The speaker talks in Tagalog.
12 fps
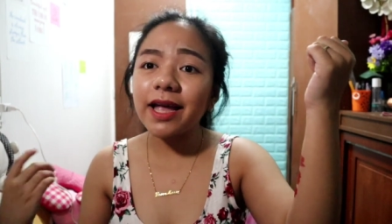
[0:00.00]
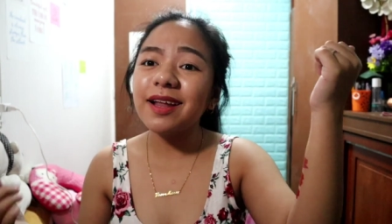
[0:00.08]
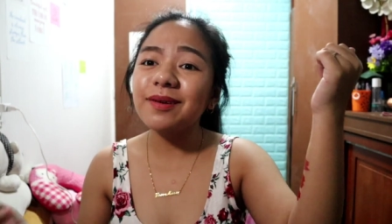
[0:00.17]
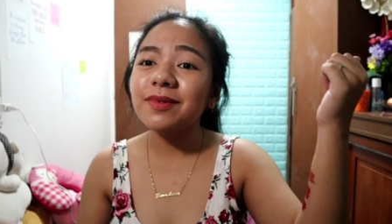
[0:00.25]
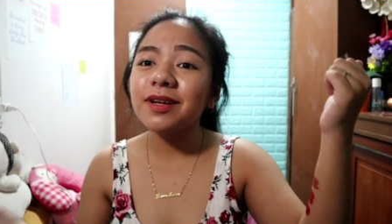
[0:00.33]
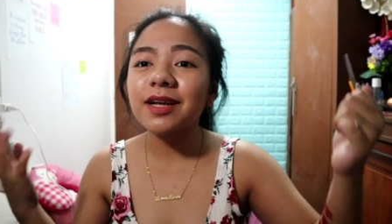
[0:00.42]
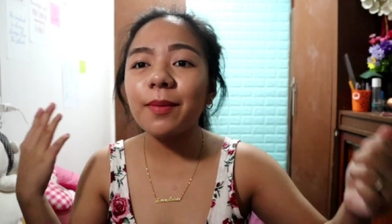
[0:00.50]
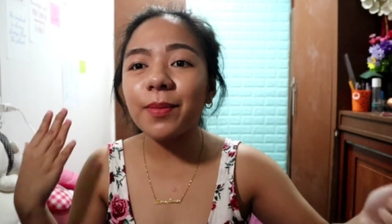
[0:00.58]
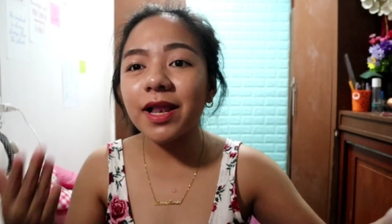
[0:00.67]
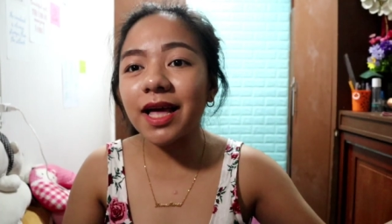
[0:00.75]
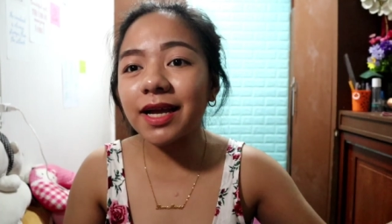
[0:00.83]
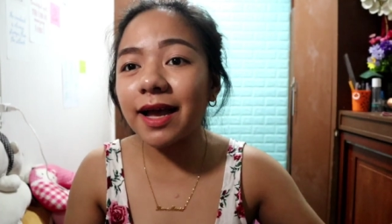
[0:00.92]
Ayan. Nga
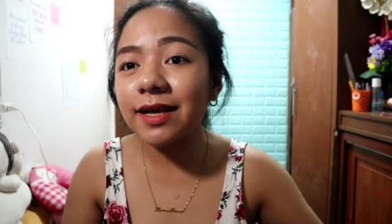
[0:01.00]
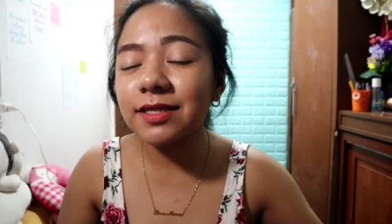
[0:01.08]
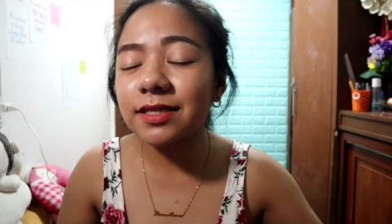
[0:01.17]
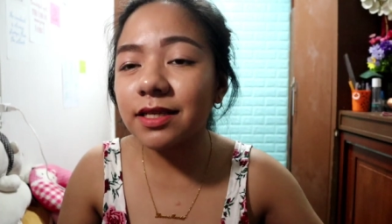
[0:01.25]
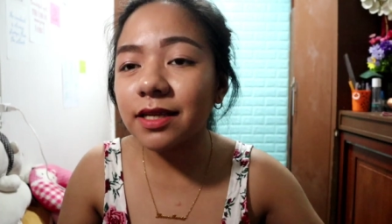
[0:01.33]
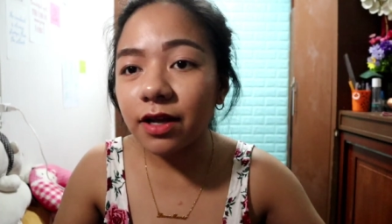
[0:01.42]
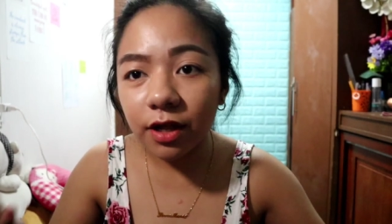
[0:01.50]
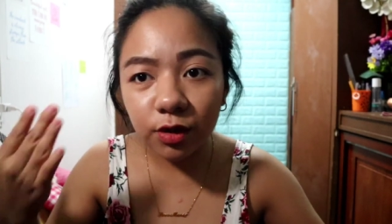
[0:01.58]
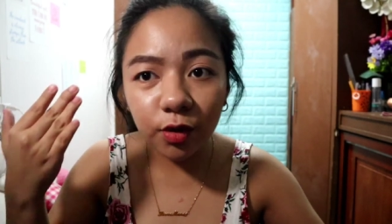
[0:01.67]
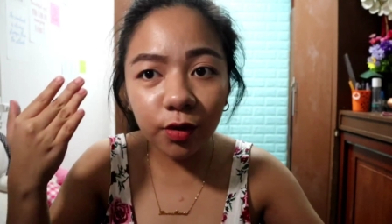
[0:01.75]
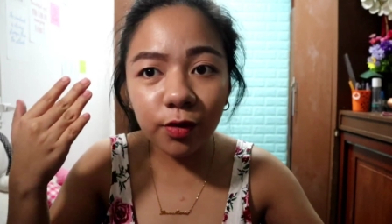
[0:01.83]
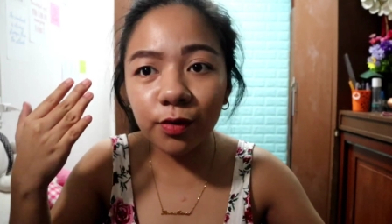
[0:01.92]
pala, guys.
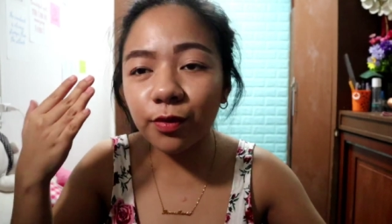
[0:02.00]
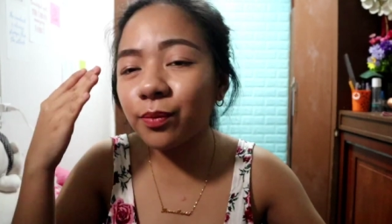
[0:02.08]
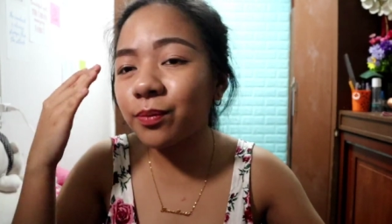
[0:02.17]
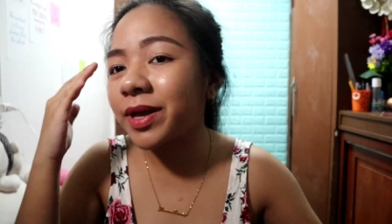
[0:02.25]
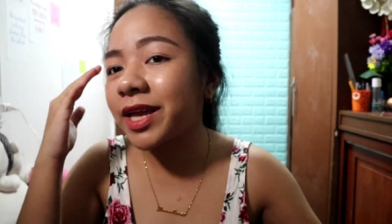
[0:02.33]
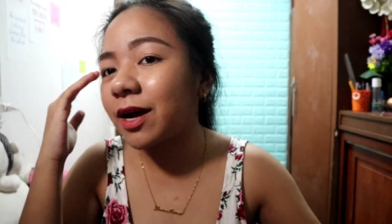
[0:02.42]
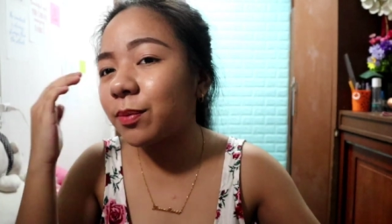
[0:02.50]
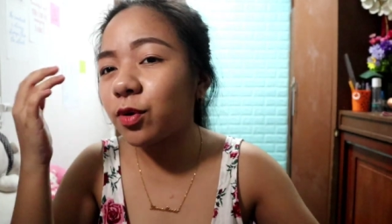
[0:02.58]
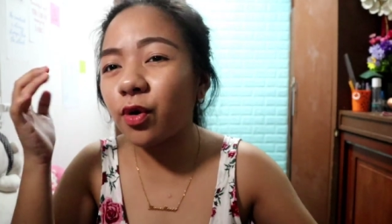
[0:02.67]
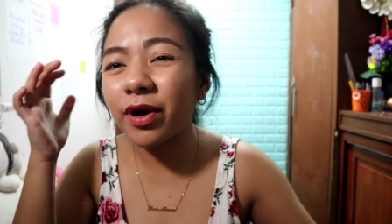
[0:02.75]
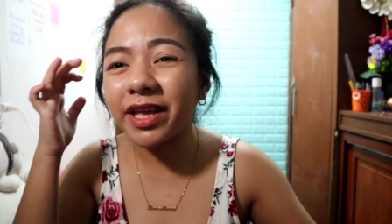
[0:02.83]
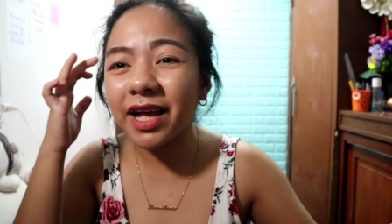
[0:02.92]
Itong makeup
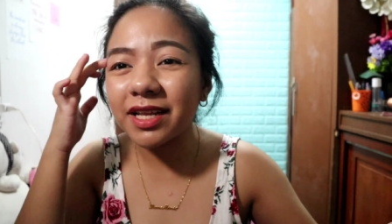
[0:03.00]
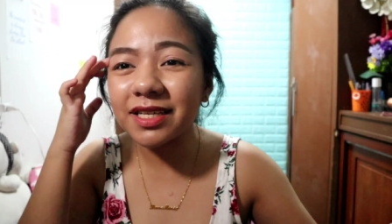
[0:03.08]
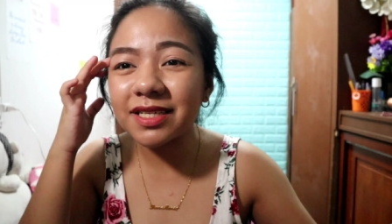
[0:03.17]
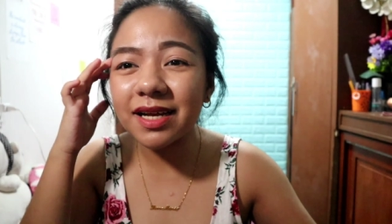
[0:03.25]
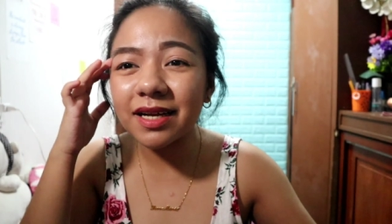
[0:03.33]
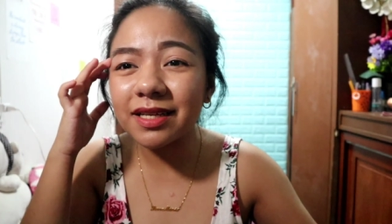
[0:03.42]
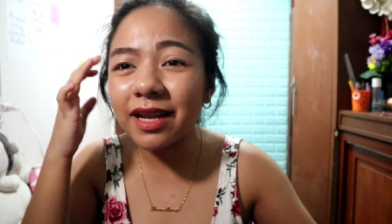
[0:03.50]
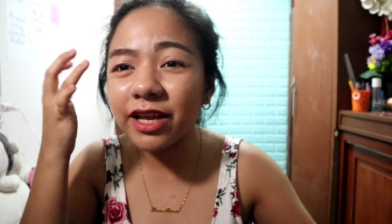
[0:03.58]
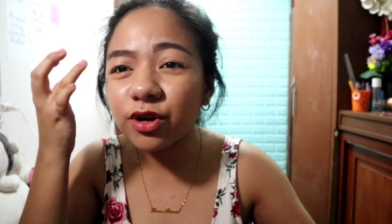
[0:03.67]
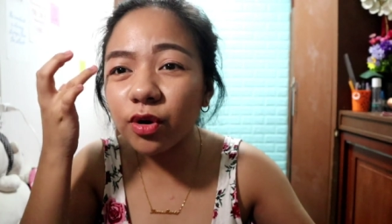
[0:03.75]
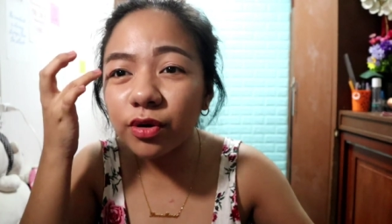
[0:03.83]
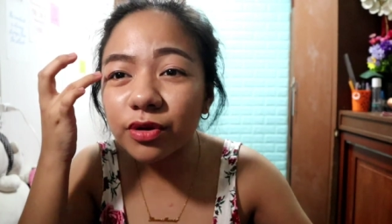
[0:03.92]
ko, ayan, yung sa
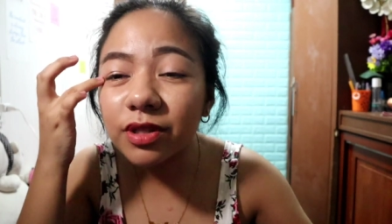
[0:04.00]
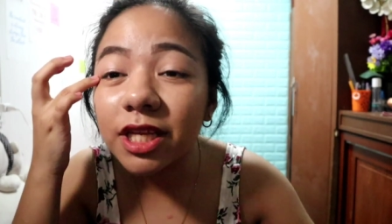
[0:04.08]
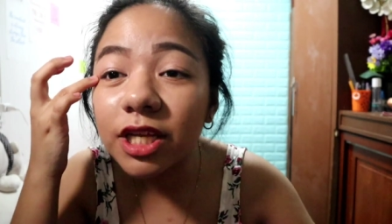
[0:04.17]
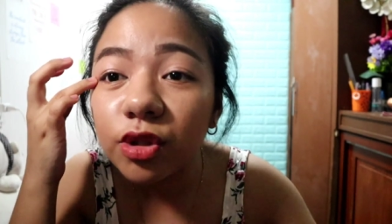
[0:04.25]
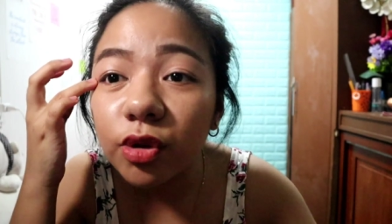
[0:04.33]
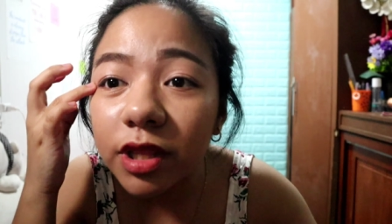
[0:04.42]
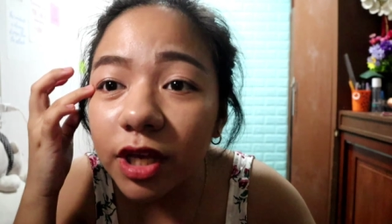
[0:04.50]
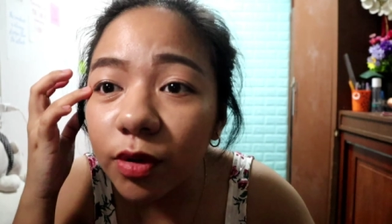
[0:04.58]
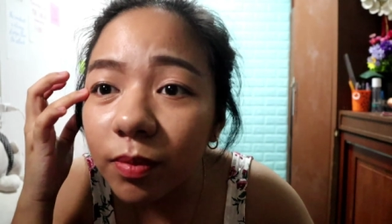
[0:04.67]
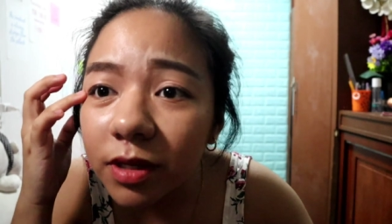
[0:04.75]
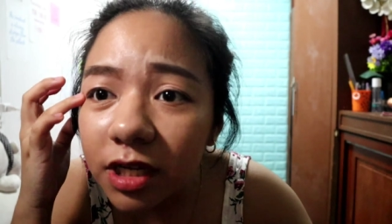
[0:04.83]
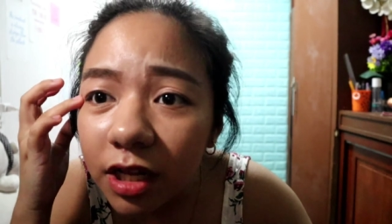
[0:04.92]
kilay ko, yung dito, hindi
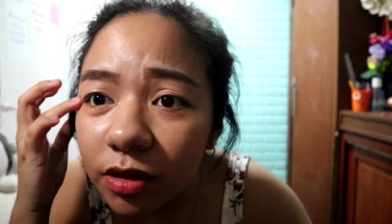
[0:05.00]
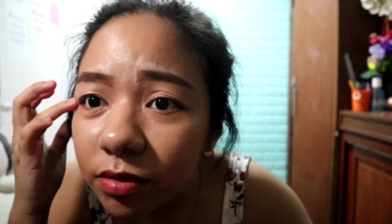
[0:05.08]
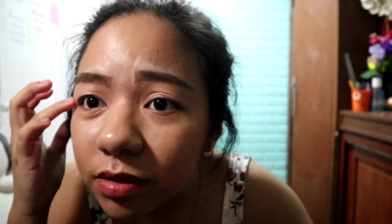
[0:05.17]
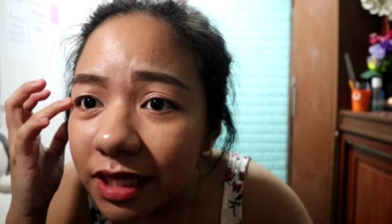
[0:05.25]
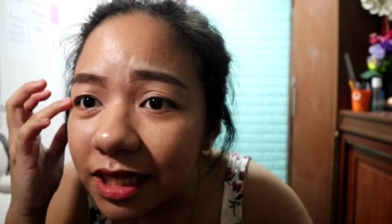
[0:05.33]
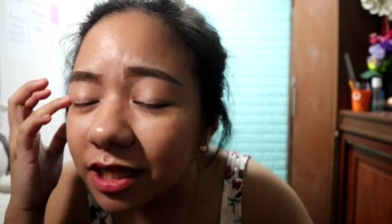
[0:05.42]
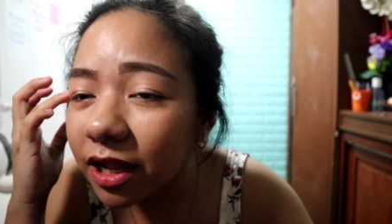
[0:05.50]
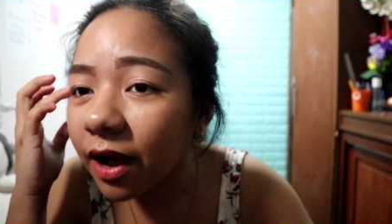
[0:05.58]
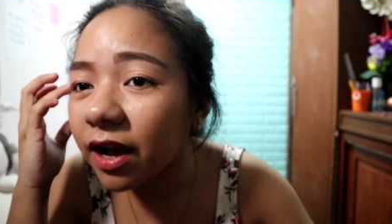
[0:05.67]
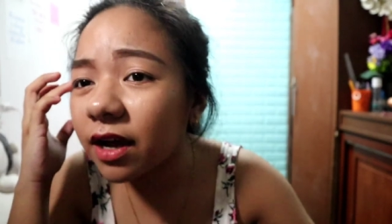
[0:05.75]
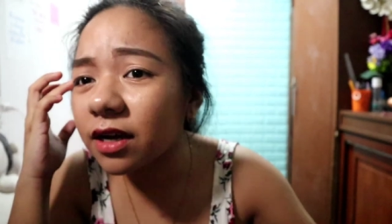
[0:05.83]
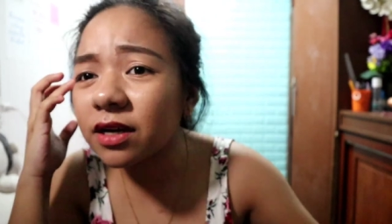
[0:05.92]
ko masyadong
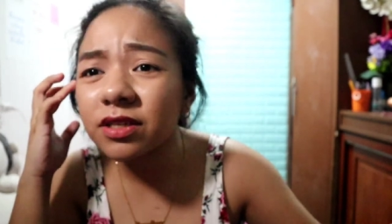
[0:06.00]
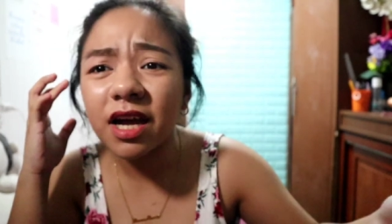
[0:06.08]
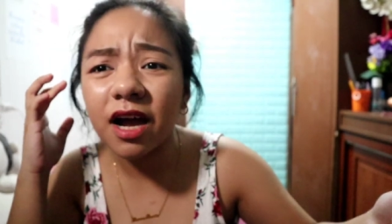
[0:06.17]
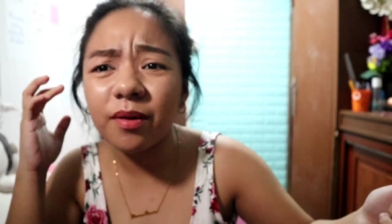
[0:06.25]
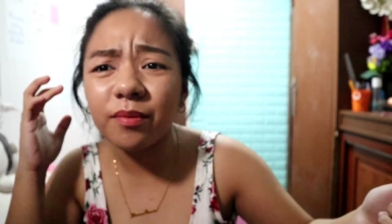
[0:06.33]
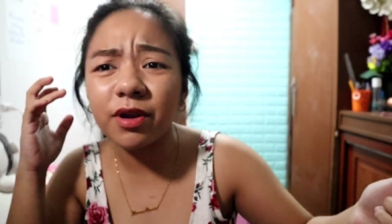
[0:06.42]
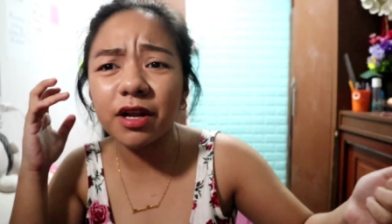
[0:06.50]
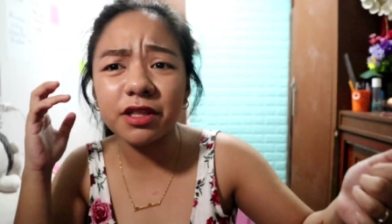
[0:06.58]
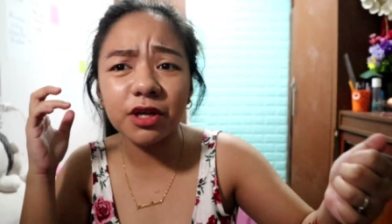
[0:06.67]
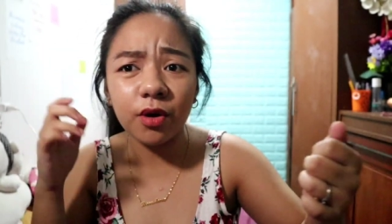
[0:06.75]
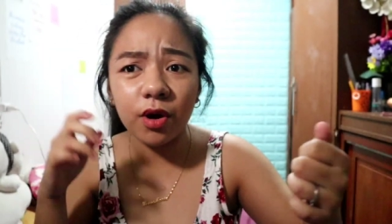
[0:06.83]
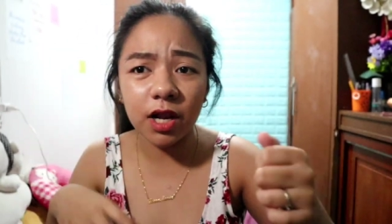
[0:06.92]
kita. Sa camera,
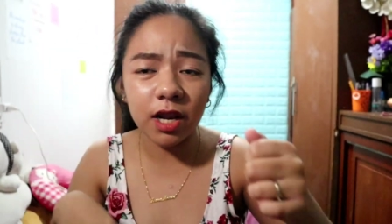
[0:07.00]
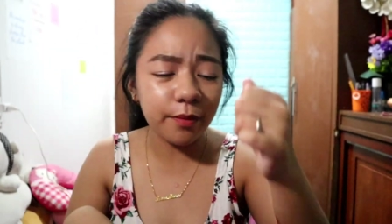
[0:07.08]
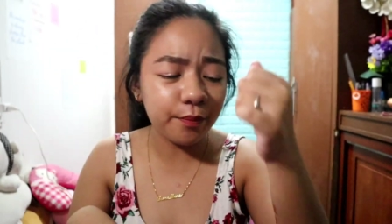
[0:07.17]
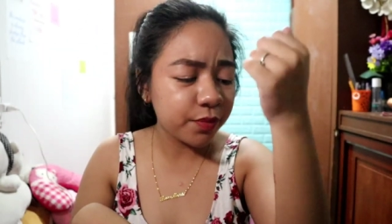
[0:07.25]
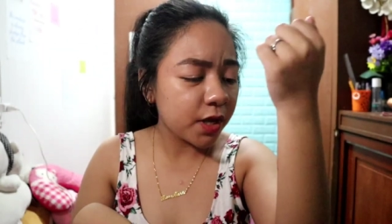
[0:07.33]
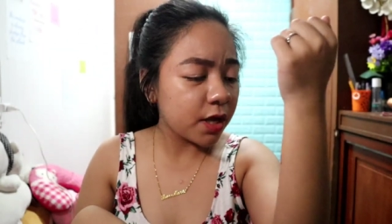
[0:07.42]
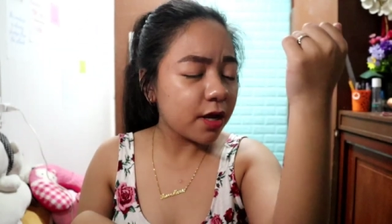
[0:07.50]
di ko alam.